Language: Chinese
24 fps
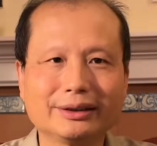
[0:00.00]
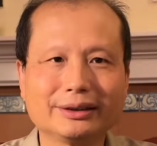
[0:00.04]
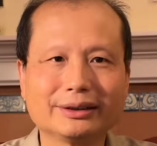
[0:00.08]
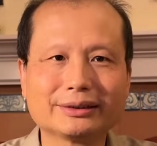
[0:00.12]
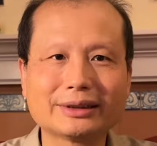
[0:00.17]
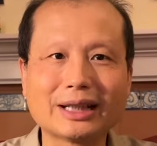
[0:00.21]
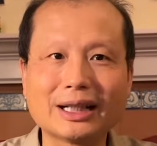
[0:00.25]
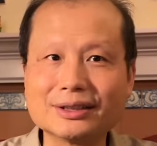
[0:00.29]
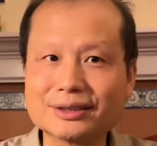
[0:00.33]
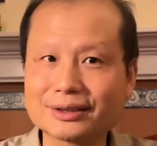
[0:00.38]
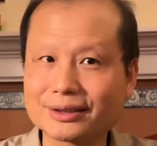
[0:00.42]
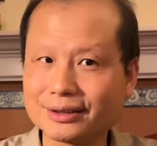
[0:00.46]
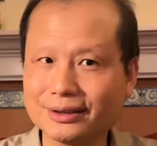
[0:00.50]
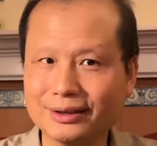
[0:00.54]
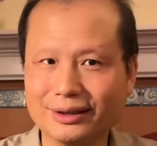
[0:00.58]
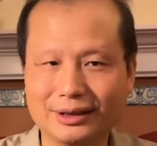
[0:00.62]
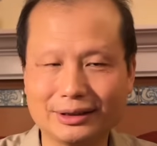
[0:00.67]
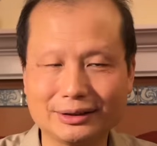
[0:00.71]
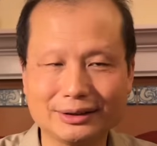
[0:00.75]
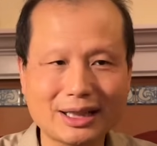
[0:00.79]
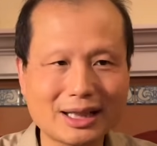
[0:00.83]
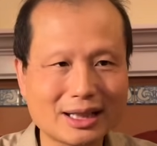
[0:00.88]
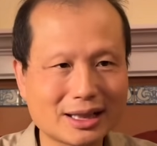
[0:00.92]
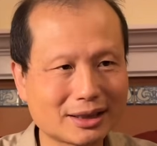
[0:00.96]
但是呢，
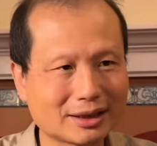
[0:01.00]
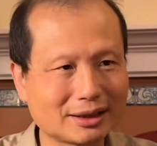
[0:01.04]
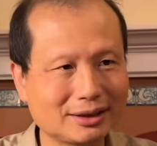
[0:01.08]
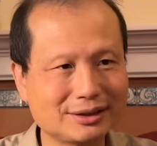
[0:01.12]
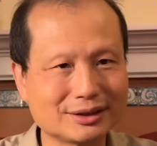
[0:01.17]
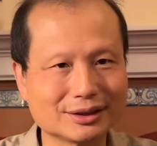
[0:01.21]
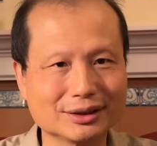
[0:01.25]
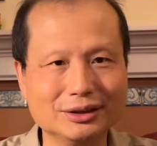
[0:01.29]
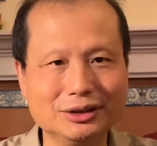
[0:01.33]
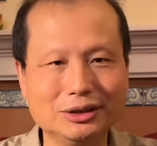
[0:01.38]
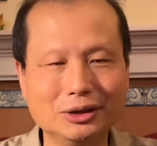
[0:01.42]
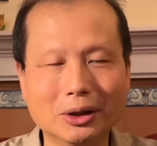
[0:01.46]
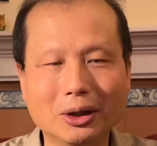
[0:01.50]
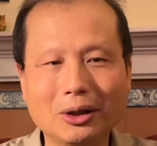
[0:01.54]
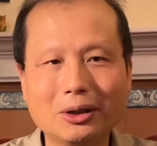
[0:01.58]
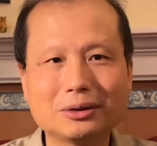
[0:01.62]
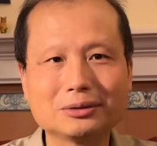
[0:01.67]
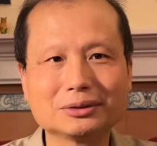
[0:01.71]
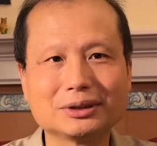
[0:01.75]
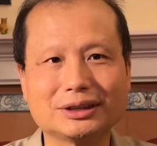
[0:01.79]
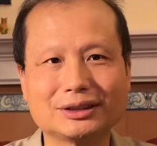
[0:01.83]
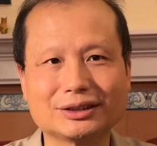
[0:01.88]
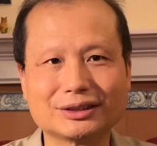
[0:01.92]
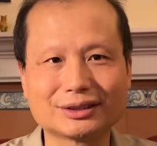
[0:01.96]
那是以后
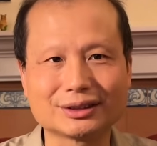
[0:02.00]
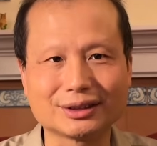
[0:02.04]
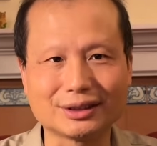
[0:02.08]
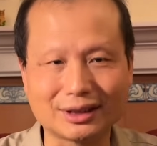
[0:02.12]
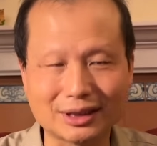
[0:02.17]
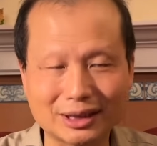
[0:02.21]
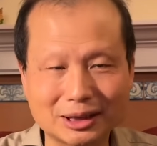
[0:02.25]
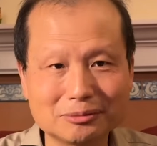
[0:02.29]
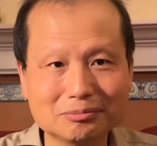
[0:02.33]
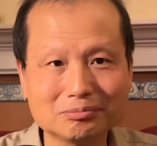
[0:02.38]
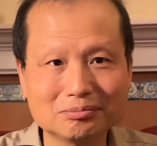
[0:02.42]
的事了。